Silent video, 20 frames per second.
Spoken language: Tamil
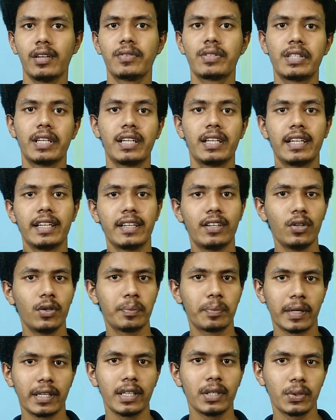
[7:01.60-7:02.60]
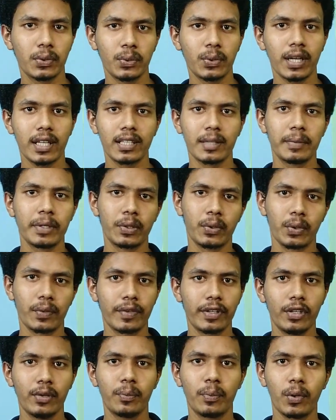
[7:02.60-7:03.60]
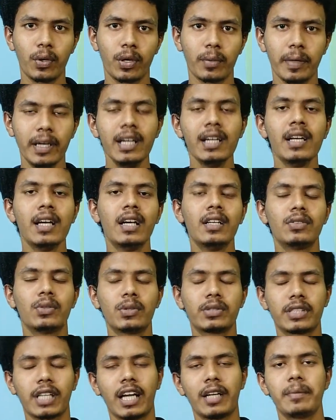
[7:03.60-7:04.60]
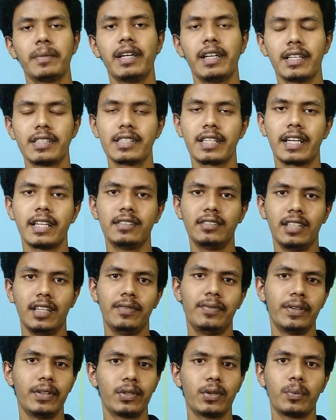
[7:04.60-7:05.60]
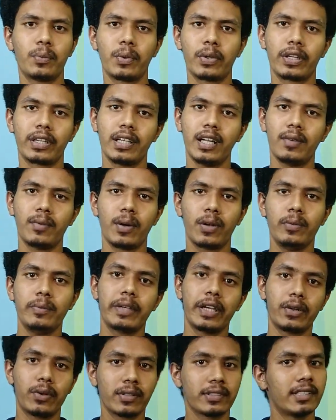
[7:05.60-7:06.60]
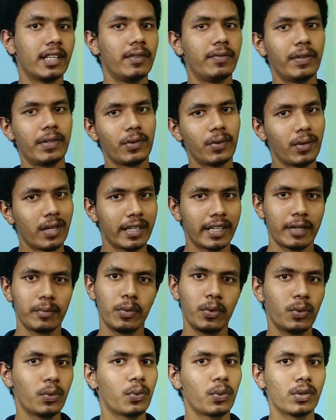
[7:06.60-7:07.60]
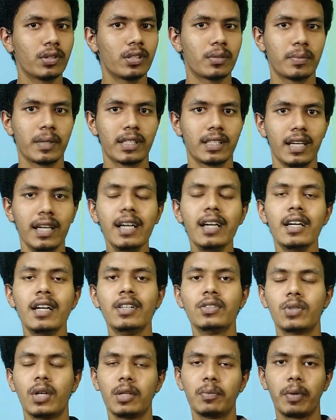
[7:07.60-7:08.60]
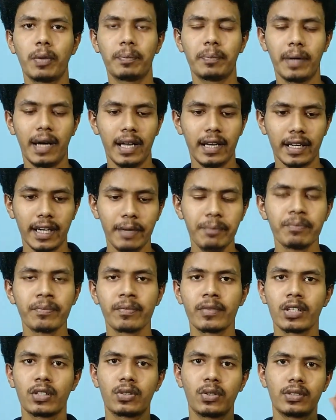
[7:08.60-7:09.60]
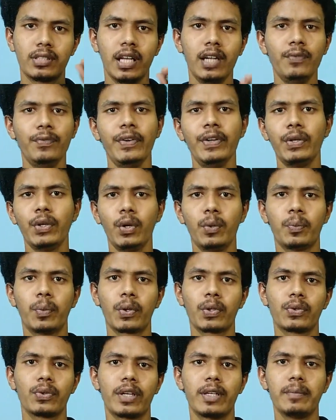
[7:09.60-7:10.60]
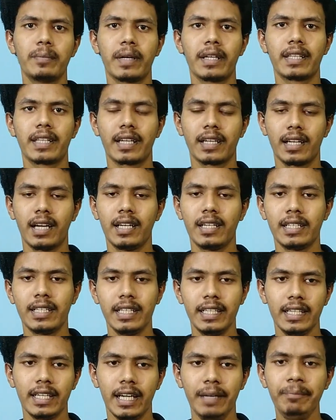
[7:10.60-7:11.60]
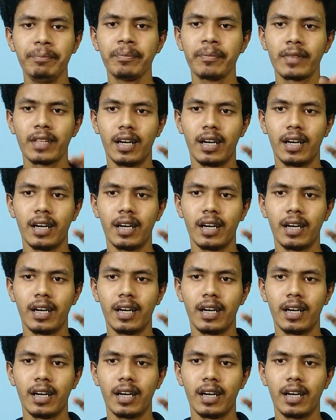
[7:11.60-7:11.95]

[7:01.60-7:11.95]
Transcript: என்னென்ன விஷயங்கள் இன்க்ளூட் பண்ணக்கூடாது அப்படின்னு ஒரு வீடியோ போட்டிருப்பேன் ஸோ ஷர்மிலன் எஜுகேட் செல்ஃப் இன்டர்வியூ போட்டிங்கன்னா வரும் என்னோட செல்ஃப் இன்டர்வியூ நான் டெமோவும் கொடுத்துருப்பேன் அதில் ஸோ அது போய் பாருங்க ஸோ செல்ஃப் பொறுத்த பொறுத்தவரையும் பார்த்தீங்கன்னா நீங்கள்